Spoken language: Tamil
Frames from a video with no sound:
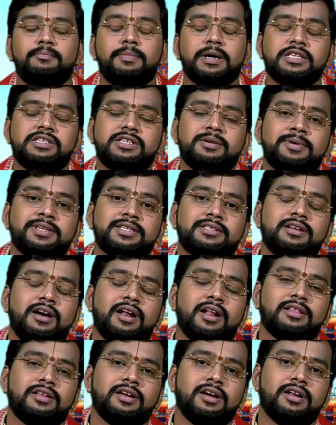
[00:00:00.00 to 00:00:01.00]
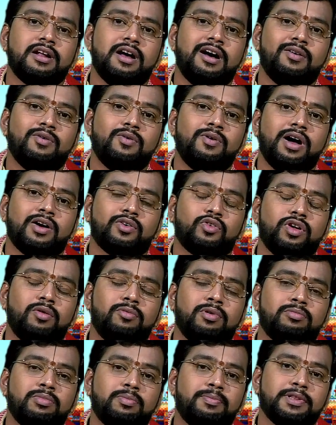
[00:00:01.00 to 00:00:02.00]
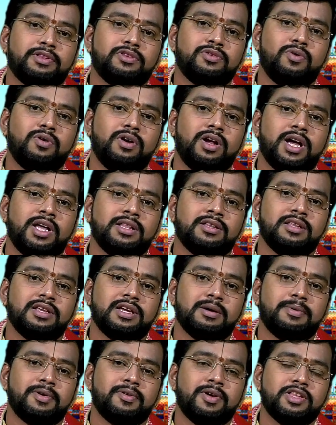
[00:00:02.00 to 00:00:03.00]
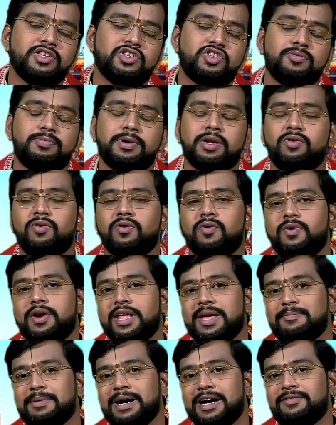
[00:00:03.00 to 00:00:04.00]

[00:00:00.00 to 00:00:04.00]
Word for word: பஞ்சமஸ்தானத்துக்கு ராகு அக்டோபர் முப்பத்தி ஒன்றாம் தேதிக்கு அப்புறம் அஞ்சு பலனக்கூடிய